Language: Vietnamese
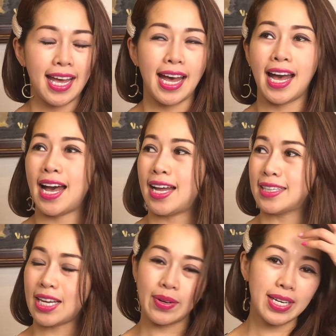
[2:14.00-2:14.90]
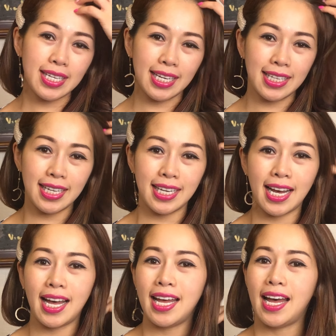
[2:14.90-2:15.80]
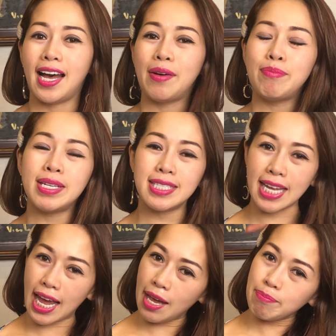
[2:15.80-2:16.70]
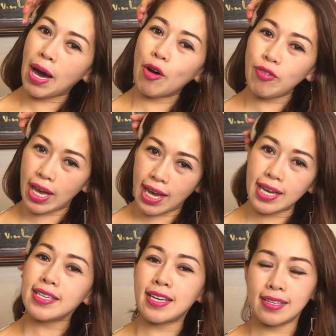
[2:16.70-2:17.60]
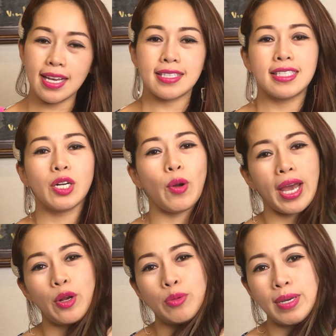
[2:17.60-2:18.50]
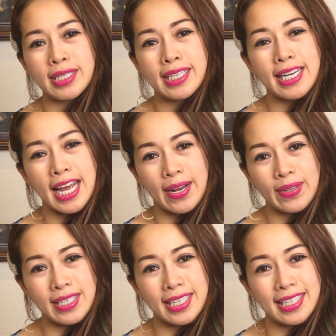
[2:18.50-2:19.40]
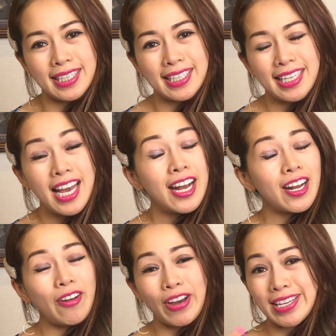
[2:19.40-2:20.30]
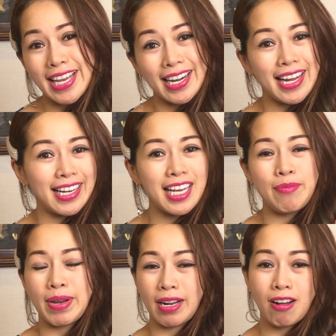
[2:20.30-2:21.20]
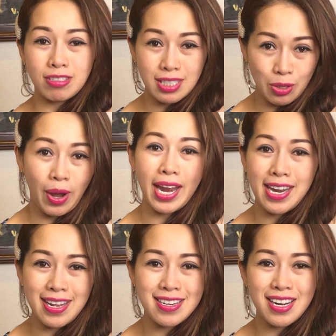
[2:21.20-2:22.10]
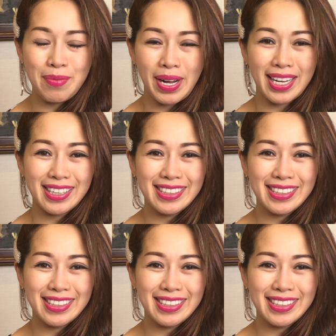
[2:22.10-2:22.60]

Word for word: à, theo các anh chị thì à, mình sẽ bảo vệ giữ gìn sức khỏe của mình khi nào các anh chị có phải chăng là khi mà còn sức khỏe để giữ không ạ